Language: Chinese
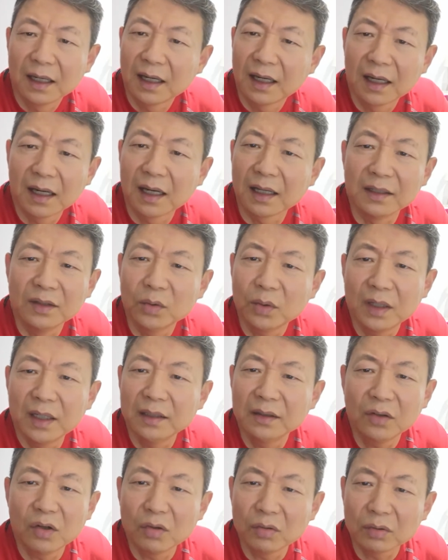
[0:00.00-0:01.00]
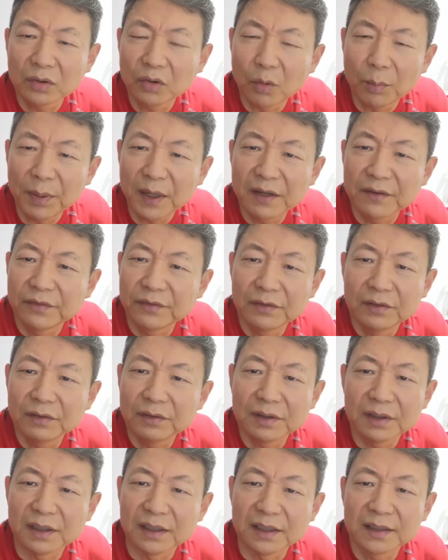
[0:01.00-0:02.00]
很多人都都佩
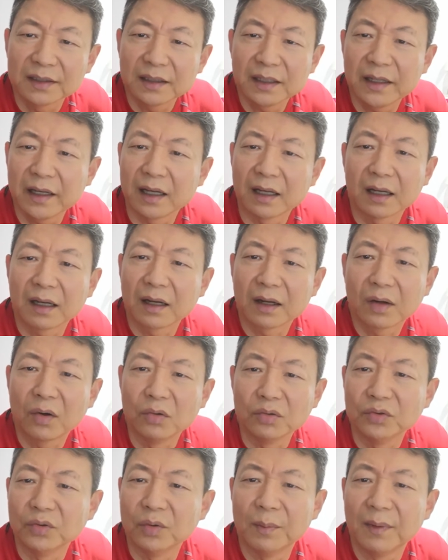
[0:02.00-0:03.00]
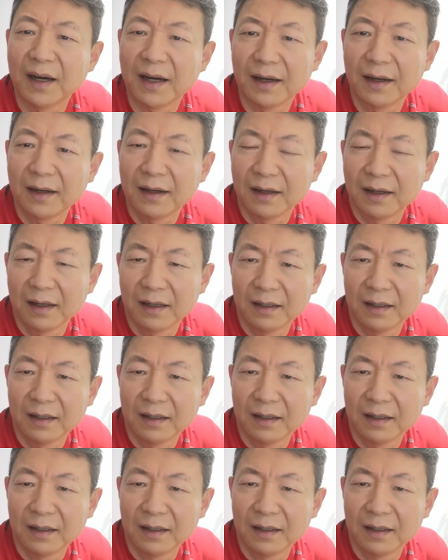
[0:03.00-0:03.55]
服以色列空军吧？